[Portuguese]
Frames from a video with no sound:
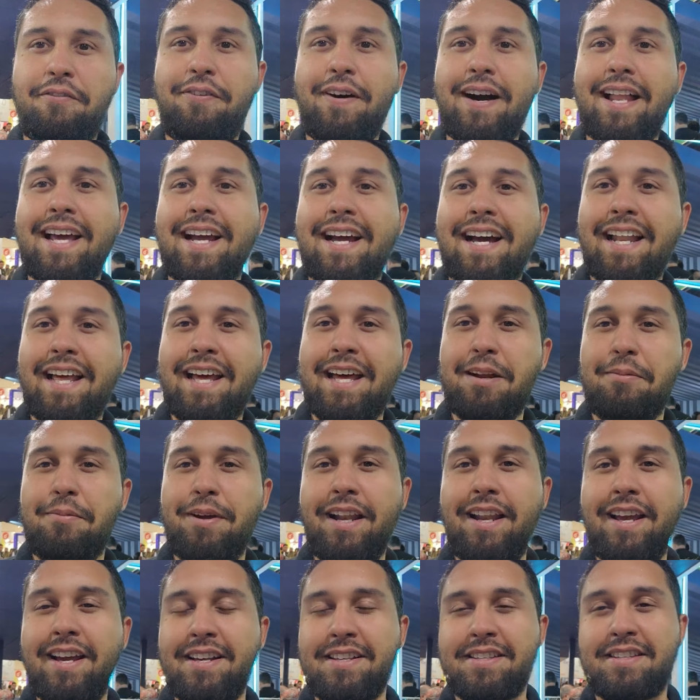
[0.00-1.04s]
Fala galera,
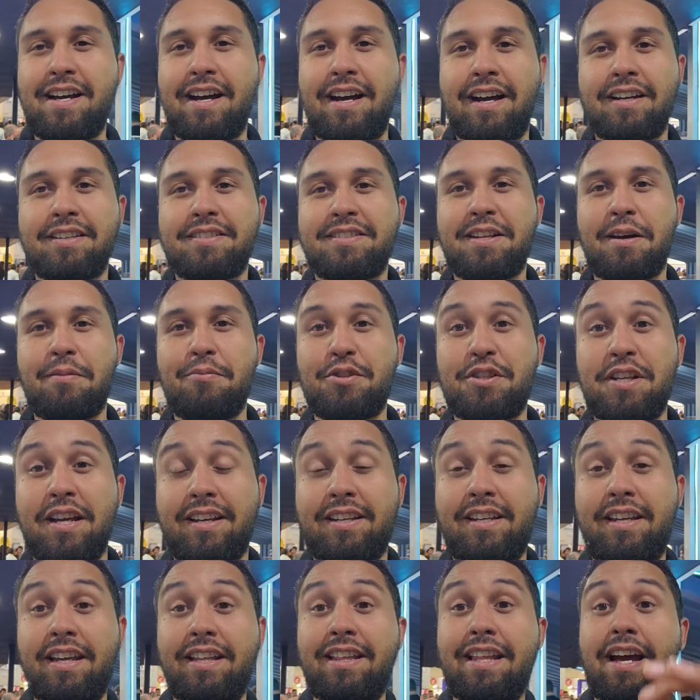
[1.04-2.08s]
beleza? Estamos
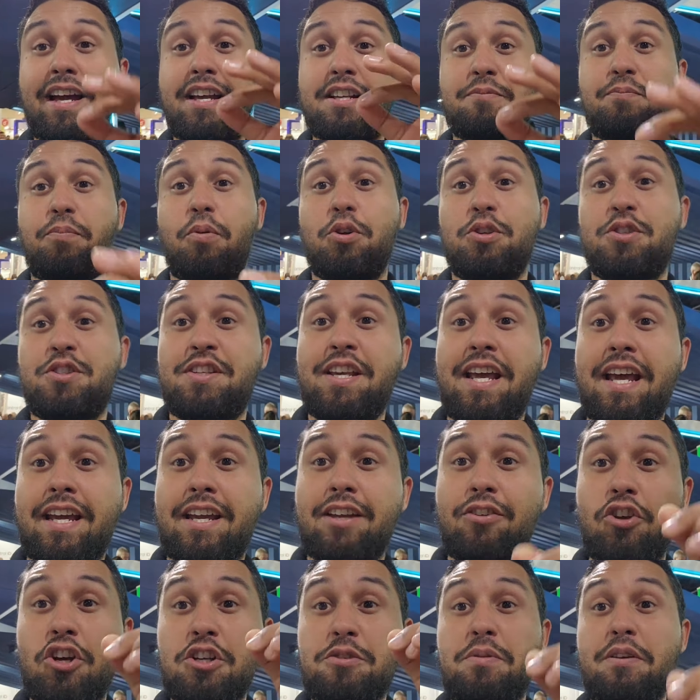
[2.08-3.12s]
aqui na
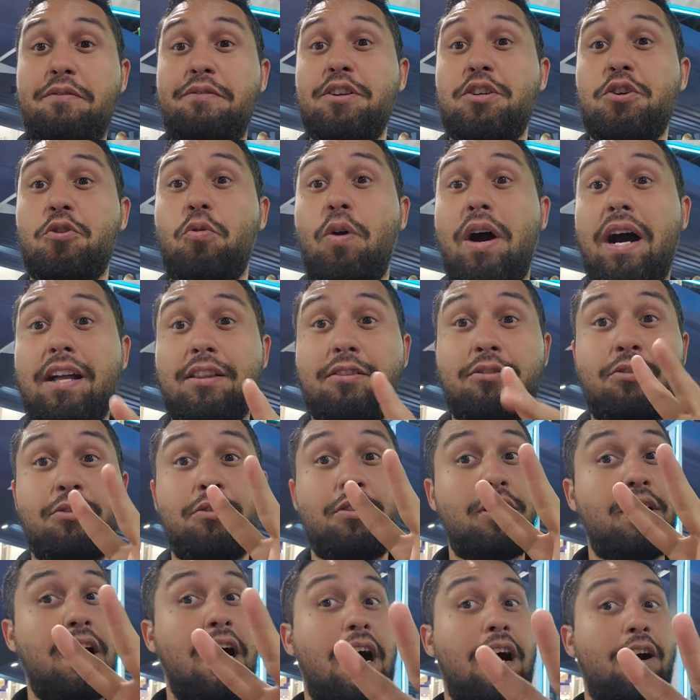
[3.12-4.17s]
ExpoSec 2024,
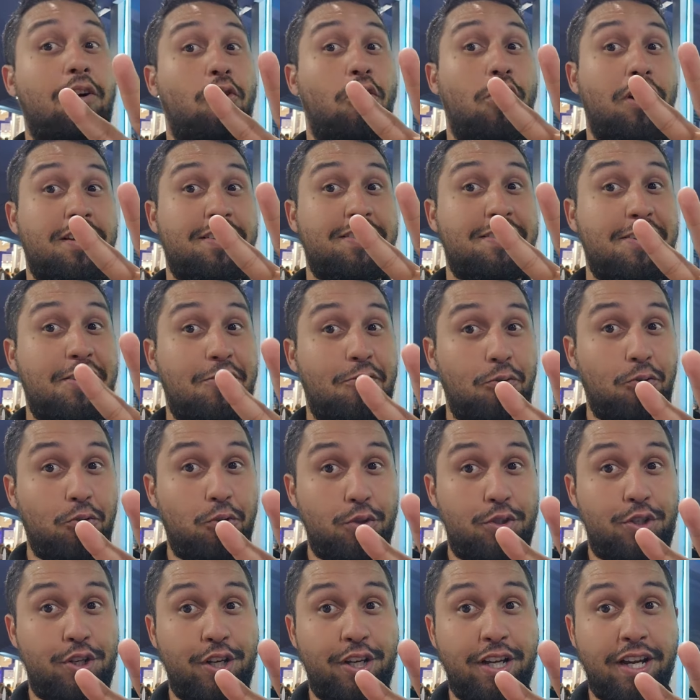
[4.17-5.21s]
agora
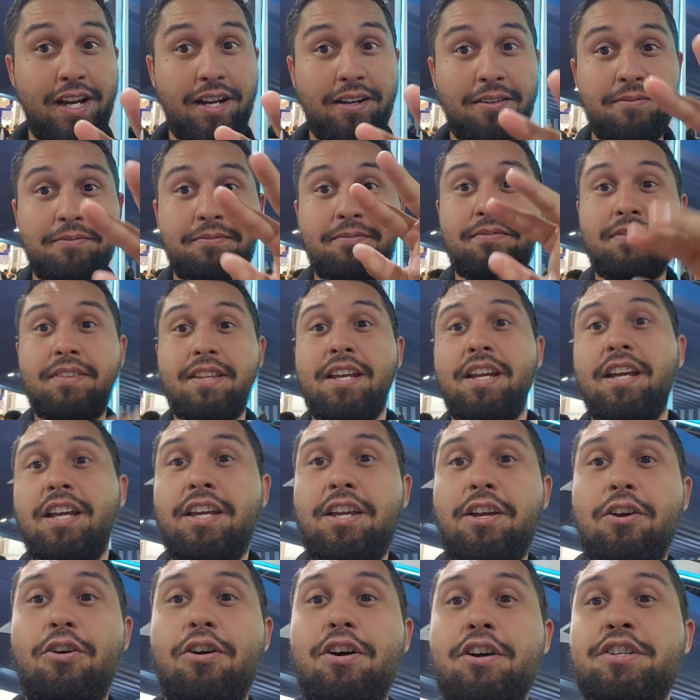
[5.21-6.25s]
segundo dia.
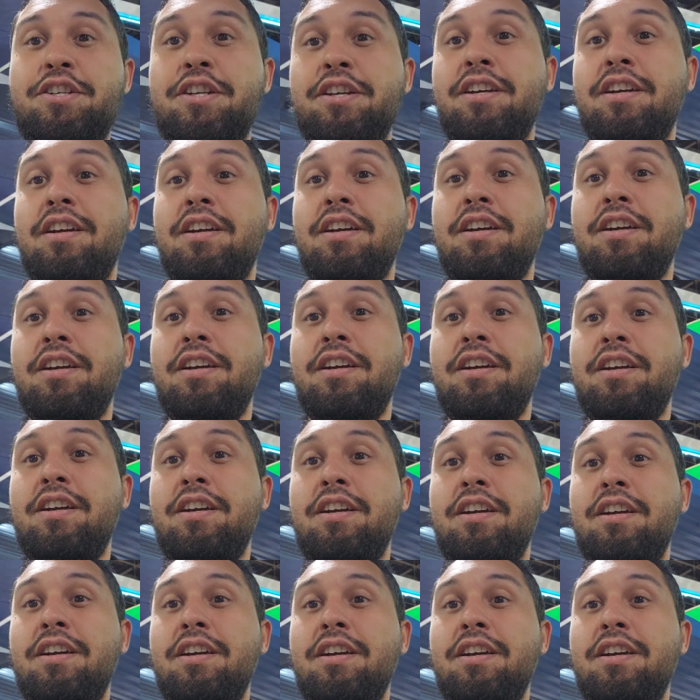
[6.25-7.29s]
E hoje eu tô
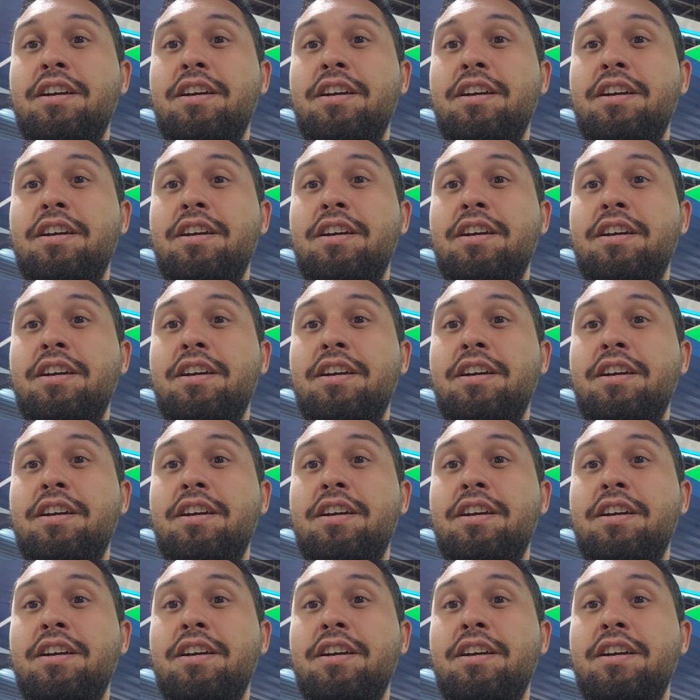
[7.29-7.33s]
com meu